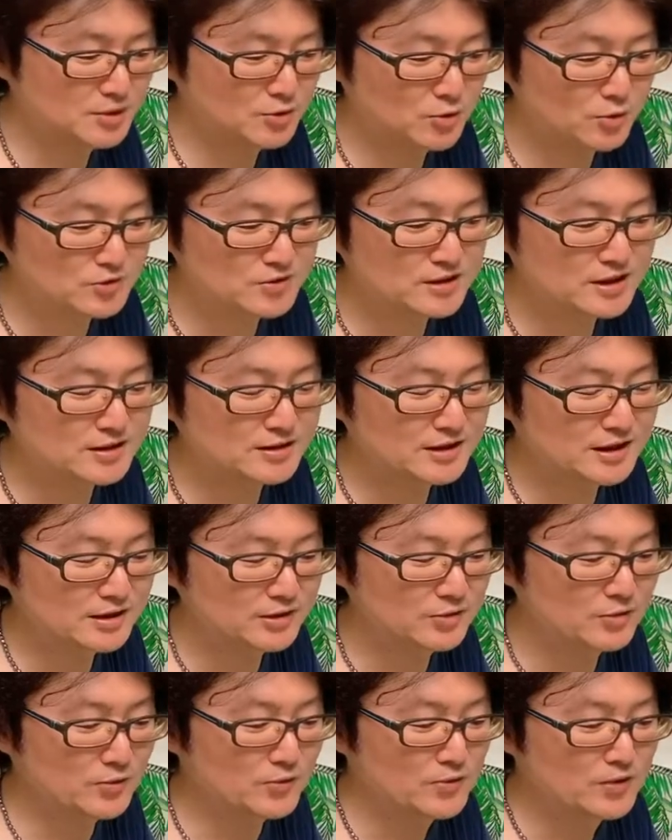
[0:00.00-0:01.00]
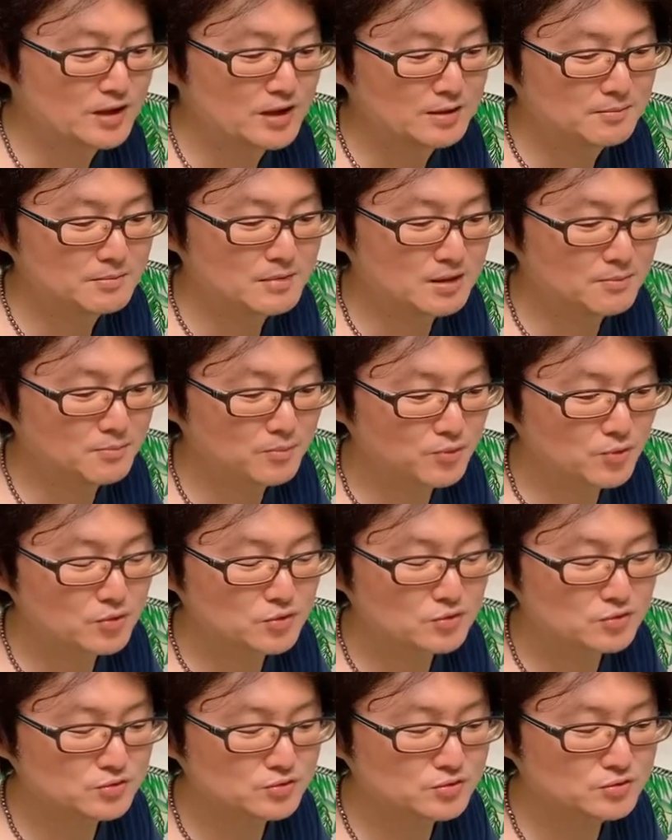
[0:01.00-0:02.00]
おきたいんだけど、まあ、
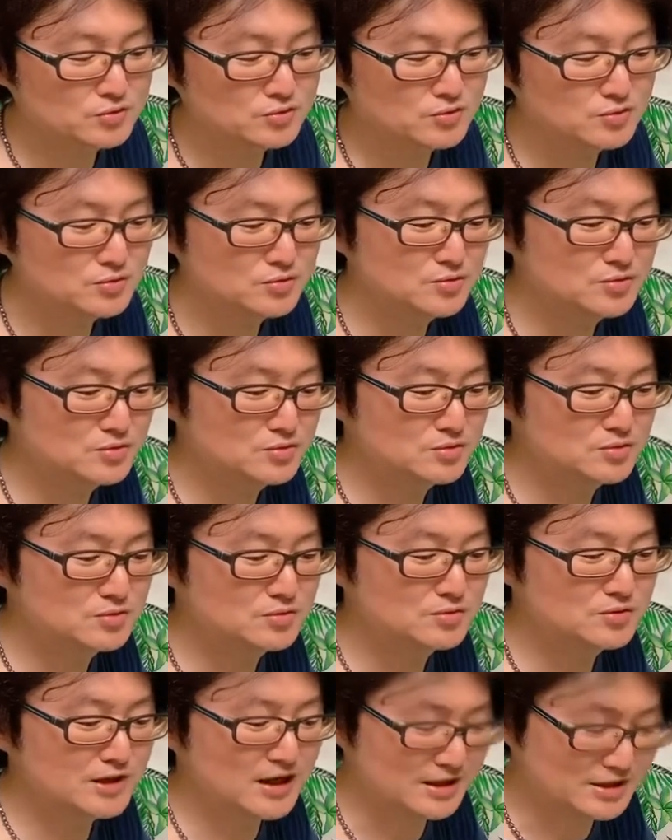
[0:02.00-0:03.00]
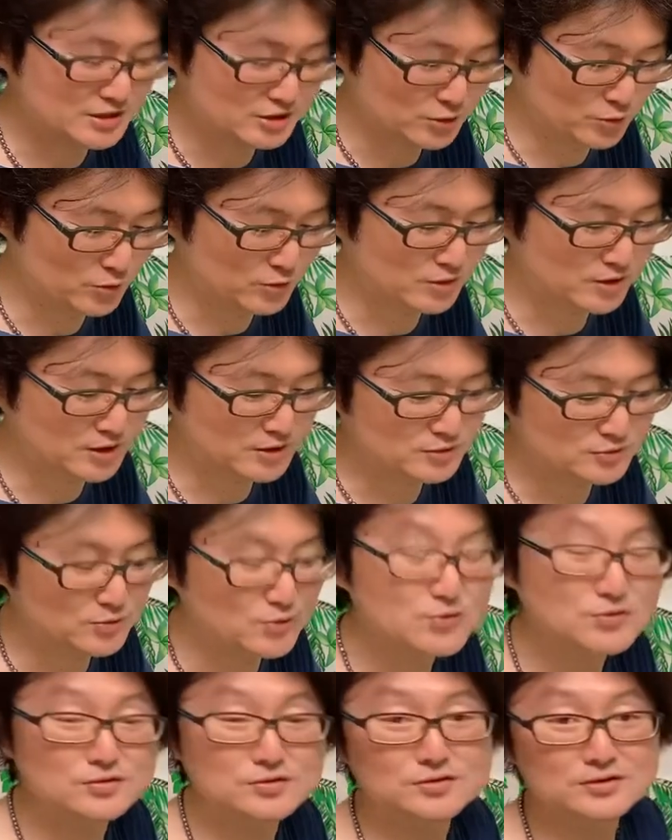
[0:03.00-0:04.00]
僕らにとってすご
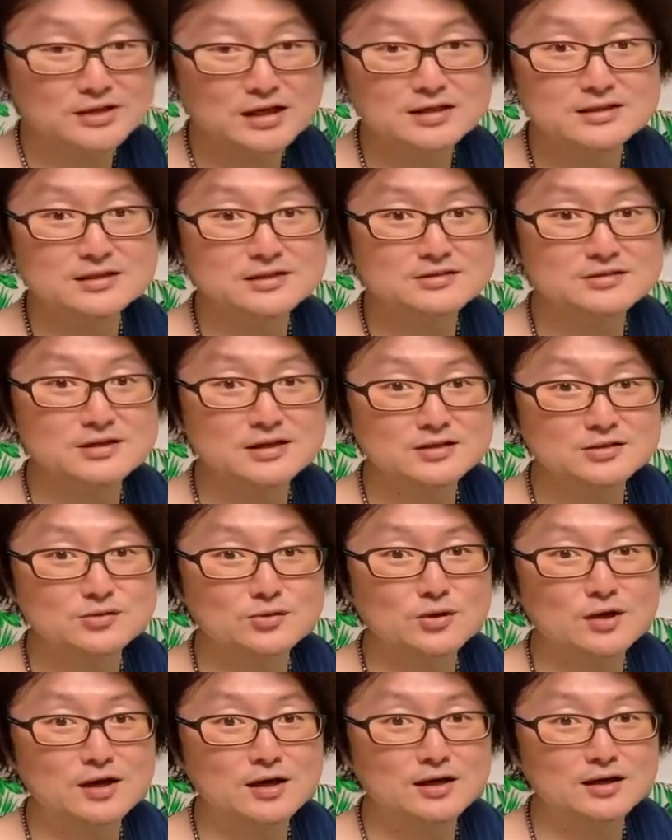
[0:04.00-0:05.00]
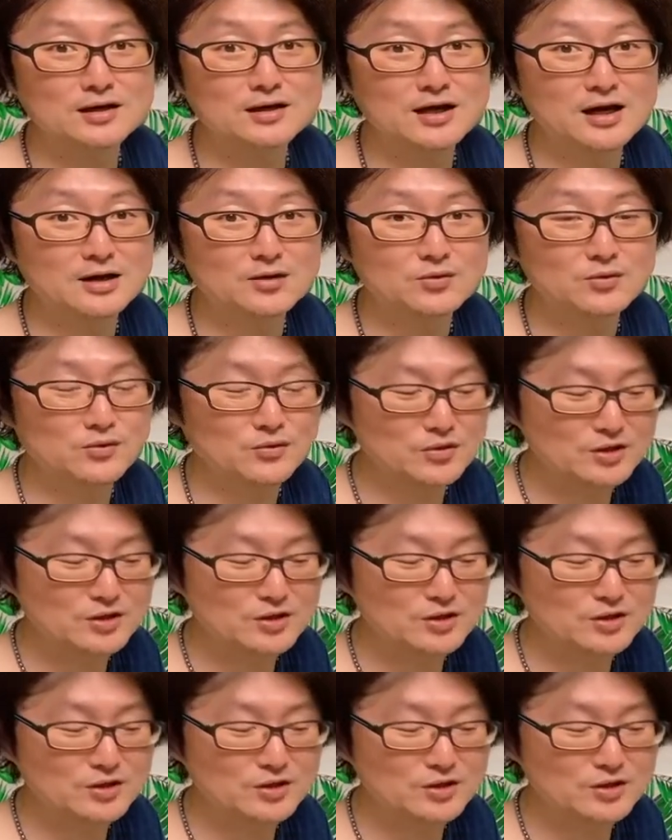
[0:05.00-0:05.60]
く大切な人があの